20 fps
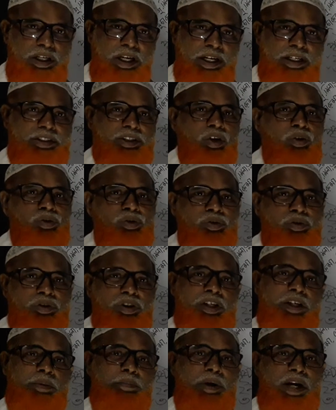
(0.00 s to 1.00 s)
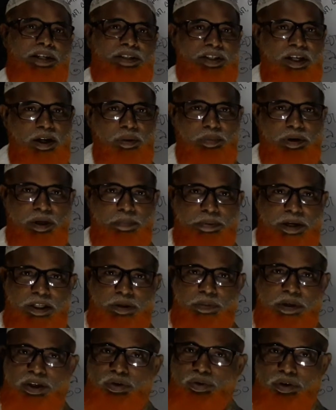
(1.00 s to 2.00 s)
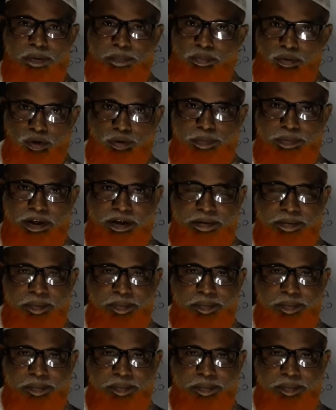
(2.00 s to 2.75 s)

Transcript: একটা অঙ্ক তিনবার চারবার পাঁচবার করে পড়বে